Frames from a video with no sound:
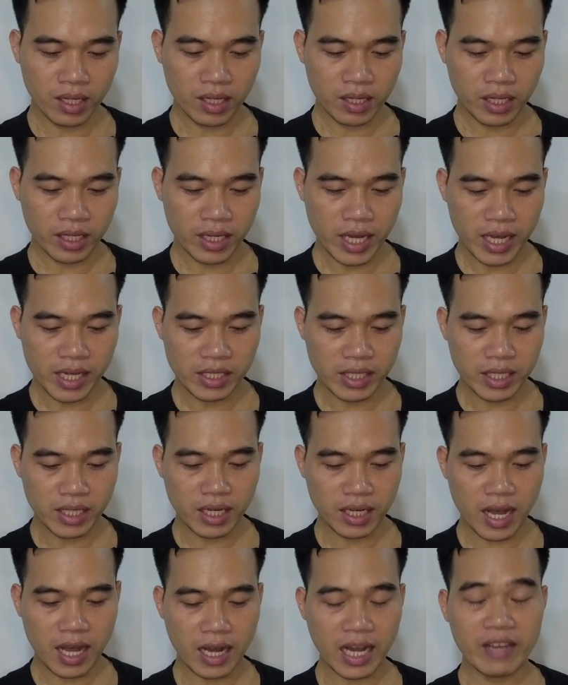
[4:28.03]
thì đây
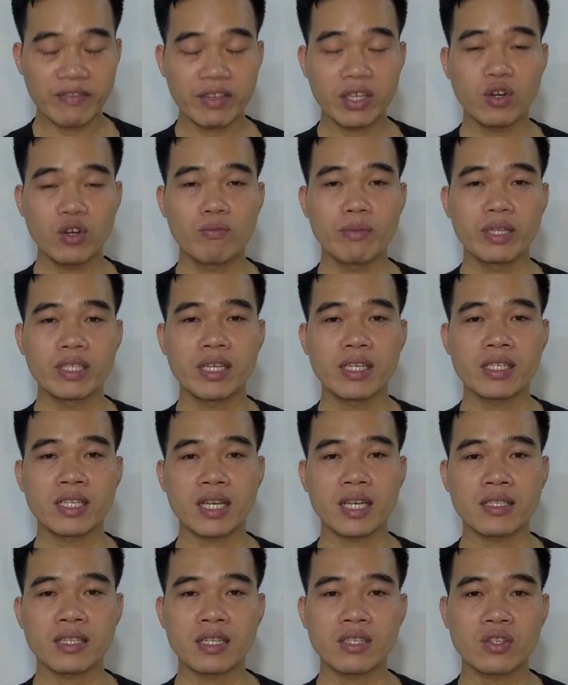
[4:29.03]
chính là cái video mình chia
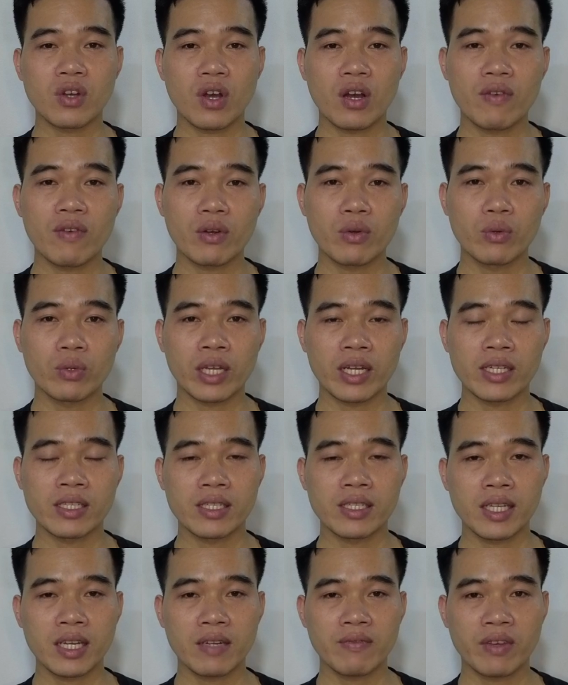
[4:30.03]
sẻ rất rõ và cụ thể
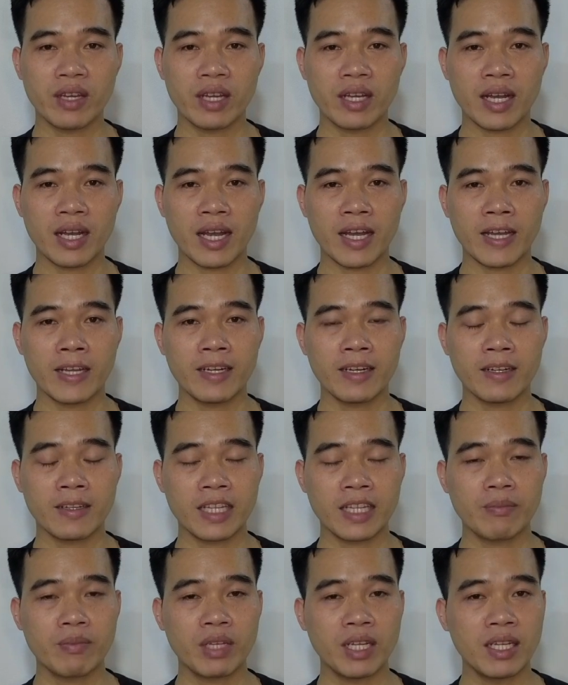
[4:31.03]
chi tiết về cái
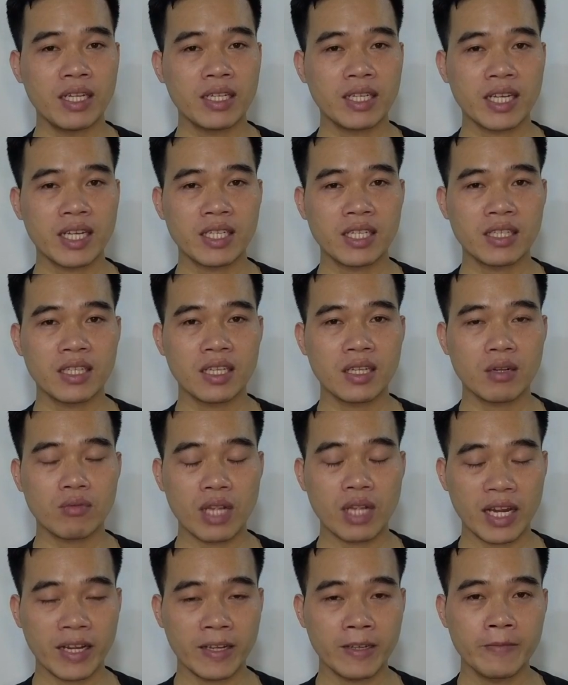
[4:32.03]
tiếp thị liên kết trên
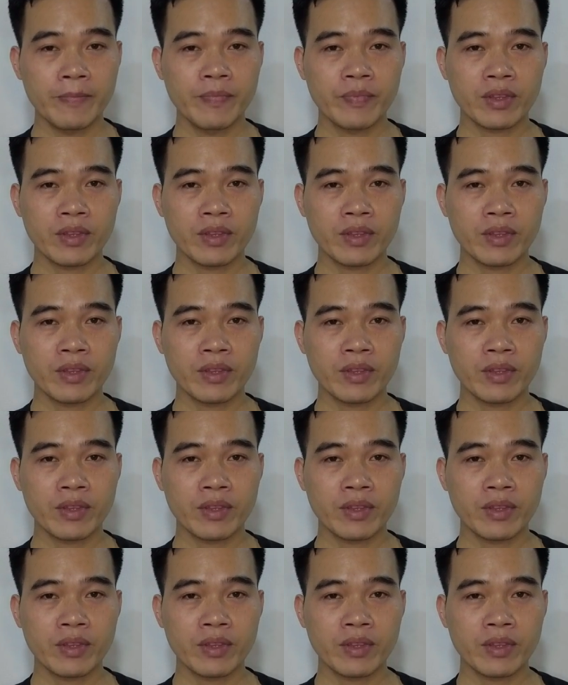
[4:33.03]
tiktok này